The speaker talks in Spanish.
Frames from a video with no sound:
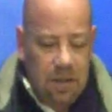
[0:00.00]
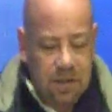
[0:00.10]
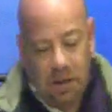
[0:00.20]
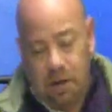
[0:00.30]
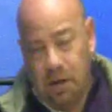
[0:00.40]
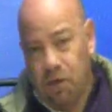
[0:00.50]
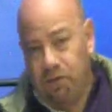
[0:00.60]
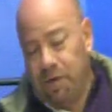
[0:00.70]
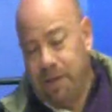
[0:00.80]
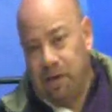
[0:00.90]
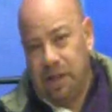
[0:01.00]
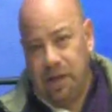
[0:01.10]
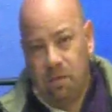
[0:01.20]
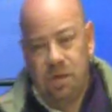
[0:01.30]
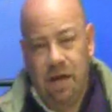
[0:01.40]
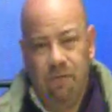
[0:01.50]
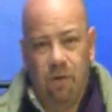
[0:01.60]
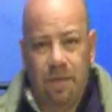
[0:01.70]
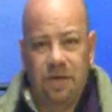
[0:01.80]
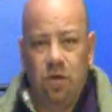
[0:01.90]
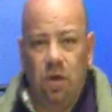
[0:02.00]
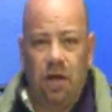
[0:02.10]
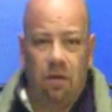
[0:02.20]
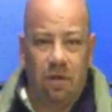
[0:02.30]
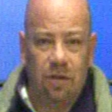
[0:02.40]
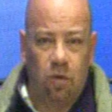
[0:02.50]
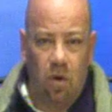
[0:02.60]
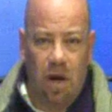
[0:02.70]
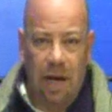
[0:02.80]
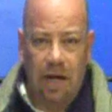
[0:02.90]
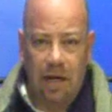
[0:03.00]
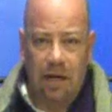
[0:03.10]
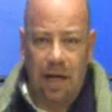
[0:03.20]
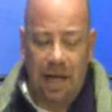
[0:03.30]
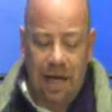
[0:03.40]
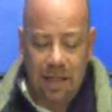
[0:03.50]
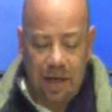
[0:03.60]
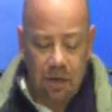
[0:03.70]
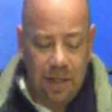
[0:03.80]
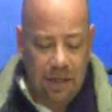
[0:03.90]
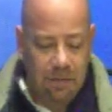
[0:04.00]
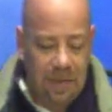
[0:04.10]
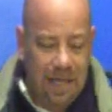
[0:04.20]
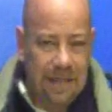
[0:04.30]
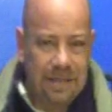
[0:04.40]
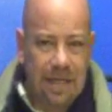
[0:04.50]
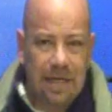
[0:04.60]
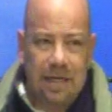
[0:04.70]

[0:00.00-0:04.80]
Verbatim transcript: Eh, conforme a lo que tenemos de la información en cuanto al, calendario de actividades,